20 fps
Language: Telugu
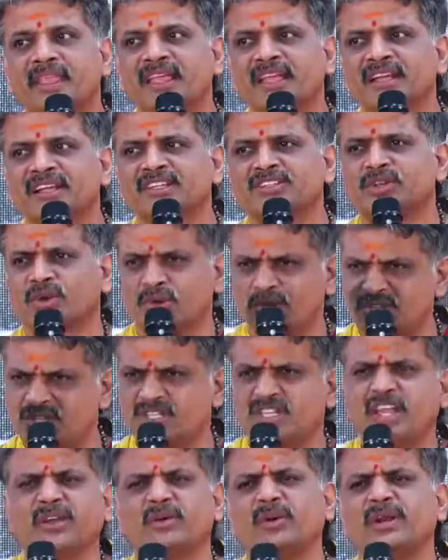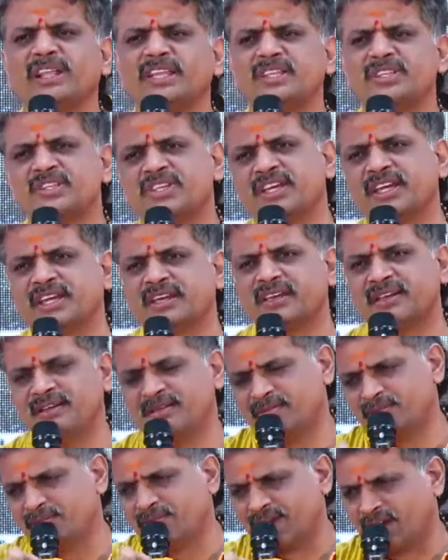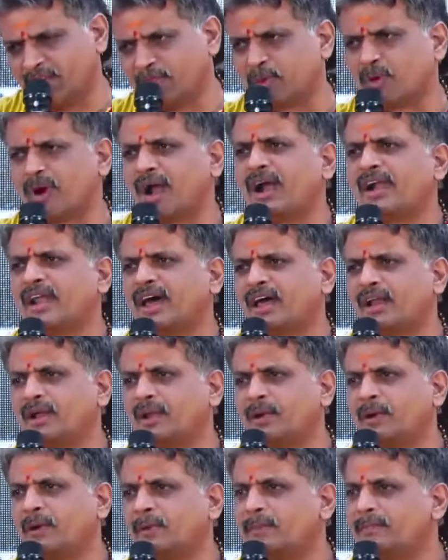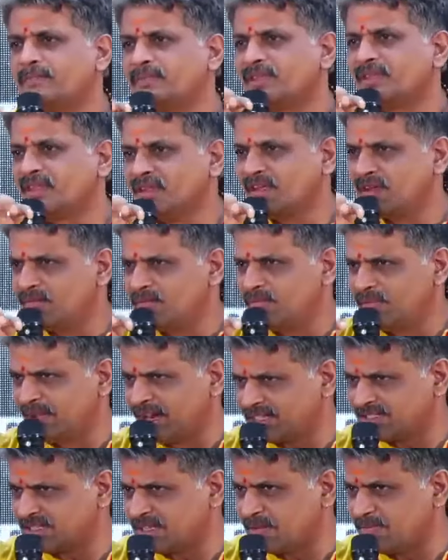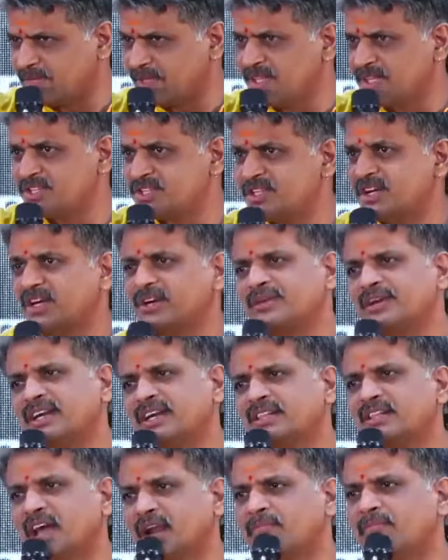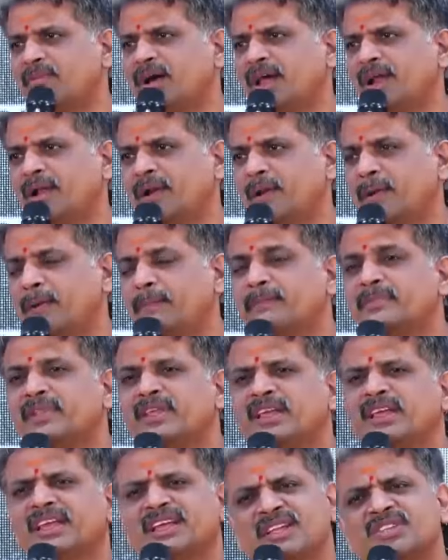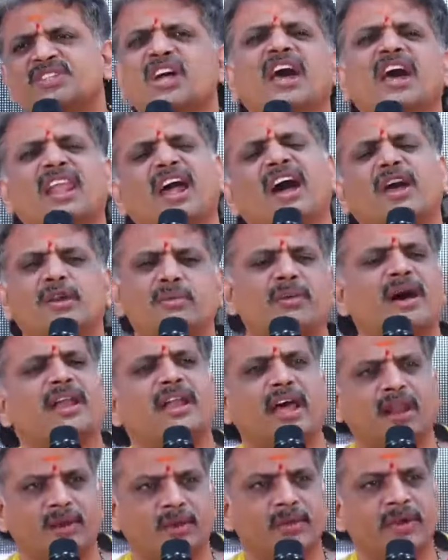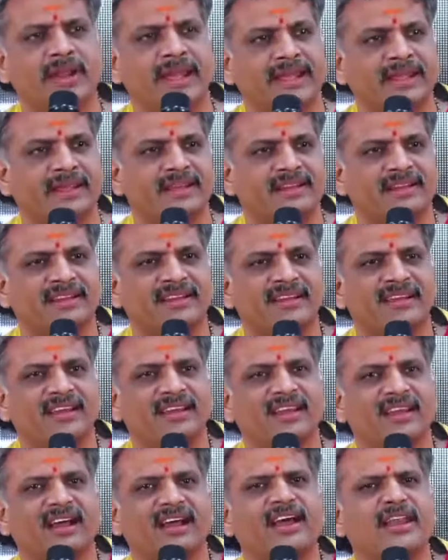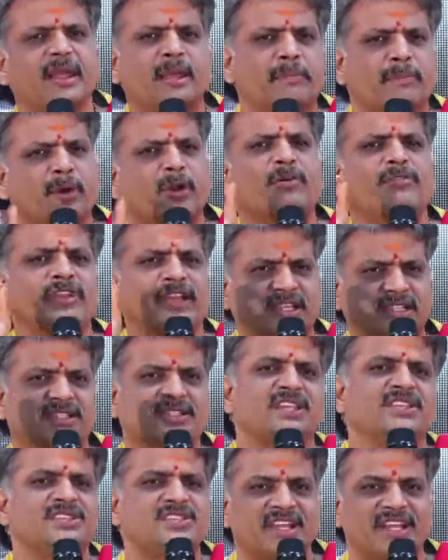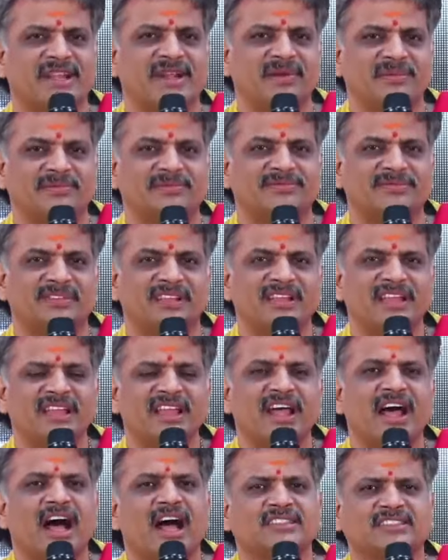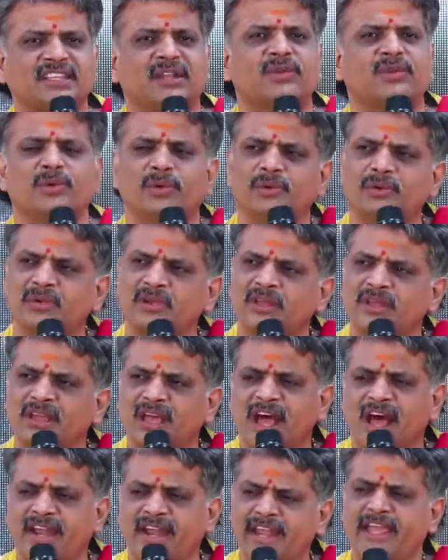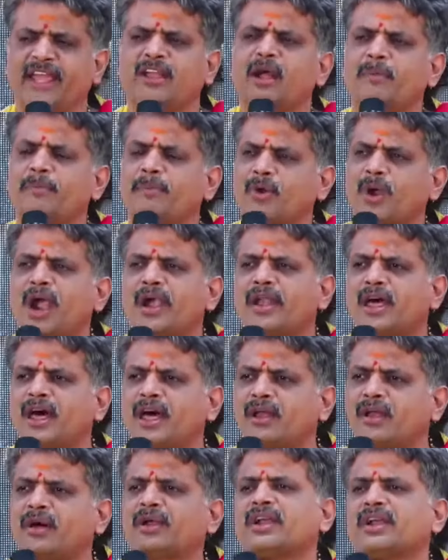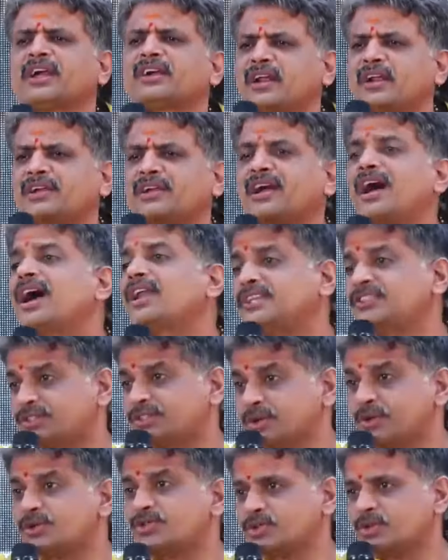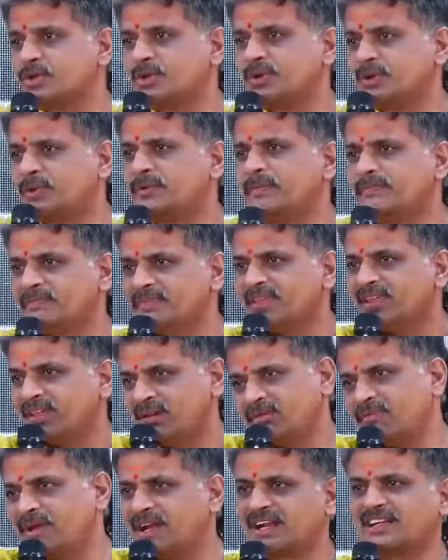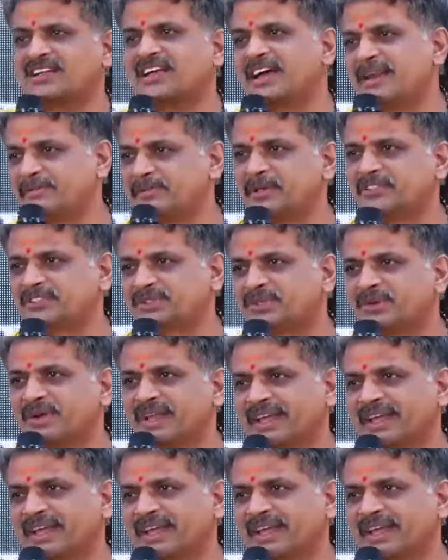సృష్టి గురించి మన పురాణాల్లో మనకు సంబంధించినటువంటి ధర్మాల్లో చాలా అనుమానాలు ఉన్నాయి అని ఎప్పుడో వ్యక్తం చేయడం అసలు అనేక పురాణాల్లో రకరకాల సృష్టులు మనకు కనిపిస్తున్నాయి